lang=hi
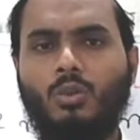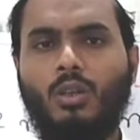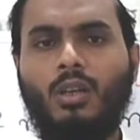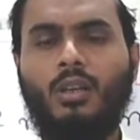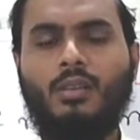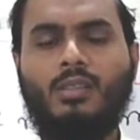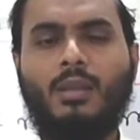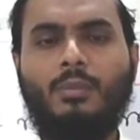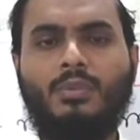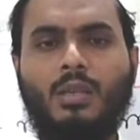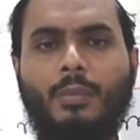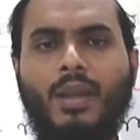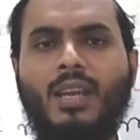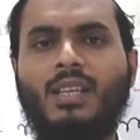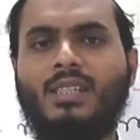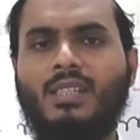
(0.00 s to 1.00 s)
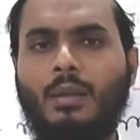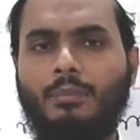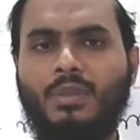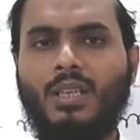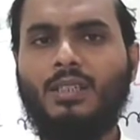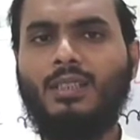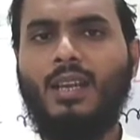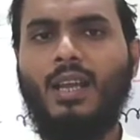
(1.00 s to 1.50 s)
सबसे पहले
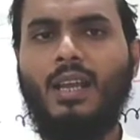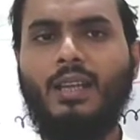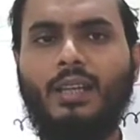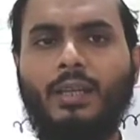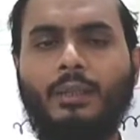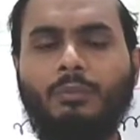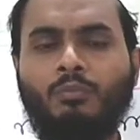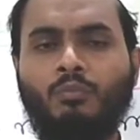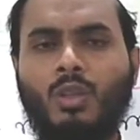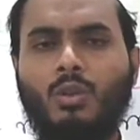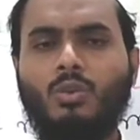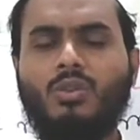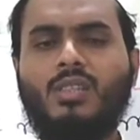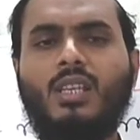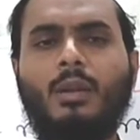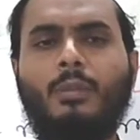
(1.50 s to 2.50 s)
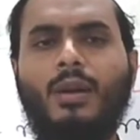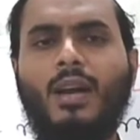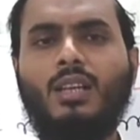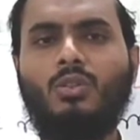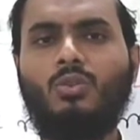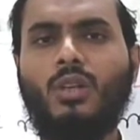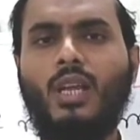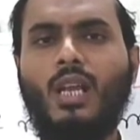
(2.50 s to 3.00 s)
सब्जेक्ट लाएंगे उसके
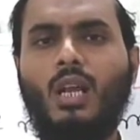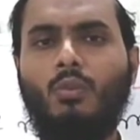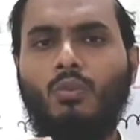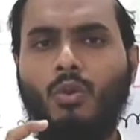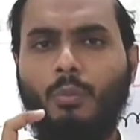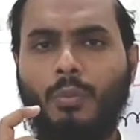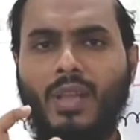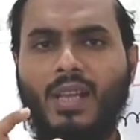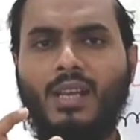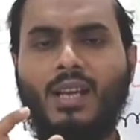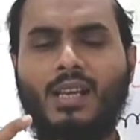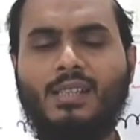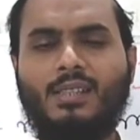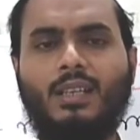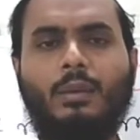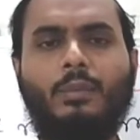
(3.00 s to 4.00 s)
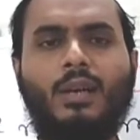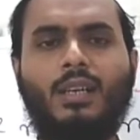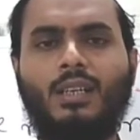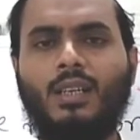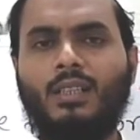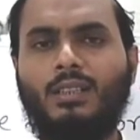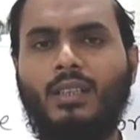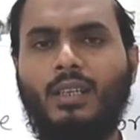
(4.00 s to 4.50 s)
बाद जो है वो मे का इस्तेमाल
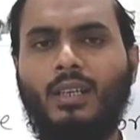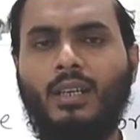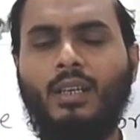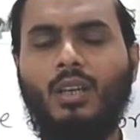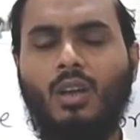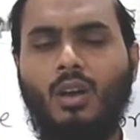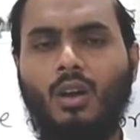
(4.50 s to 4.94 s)
करते हैं